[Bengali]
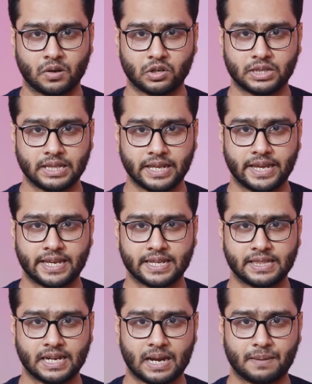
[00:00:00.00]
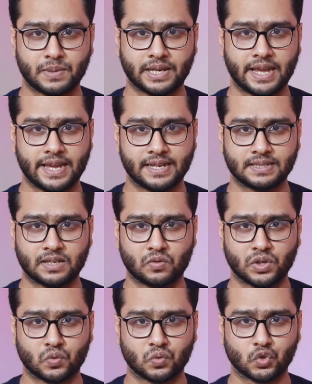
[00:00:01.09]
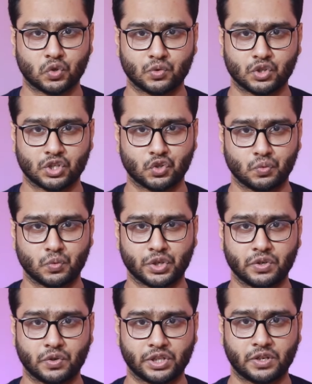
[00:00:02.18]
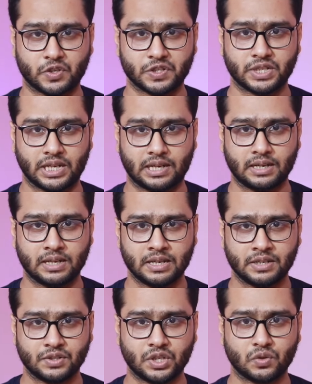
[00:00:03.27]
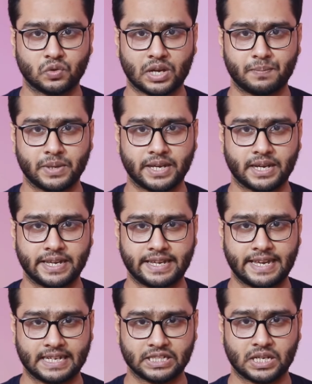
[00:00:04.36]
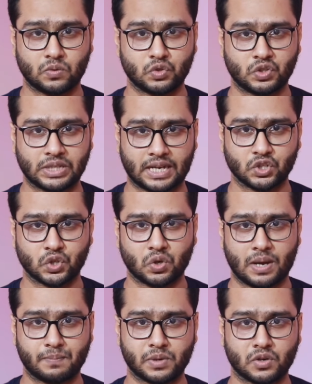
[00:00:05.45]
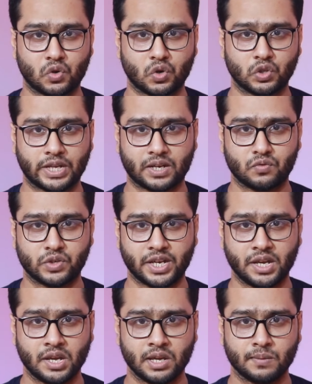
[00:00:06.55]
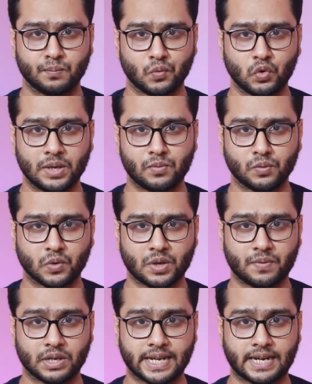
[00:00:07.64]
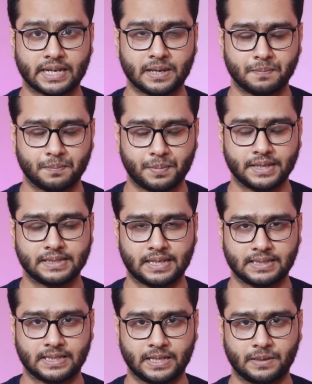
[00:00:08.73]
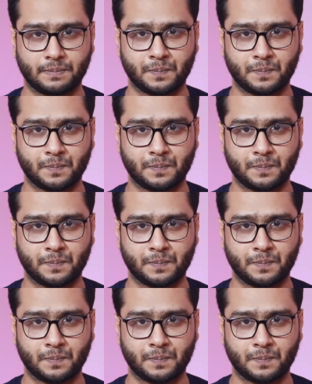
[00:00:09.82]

অর্থাৎ এক্ষেত্রে আপনাকে এক্সট্রা করে কোনো সমস্যার সম্মুখীন হতে হচ্ছে না যেহেতু আপনি এখানে ক্যাশ আউট চার্জসহ আপনার নগদ অ্যাকাউন্টে মূল এবং মুনাফার টাকাটা পেয়ে যাচ্ছেন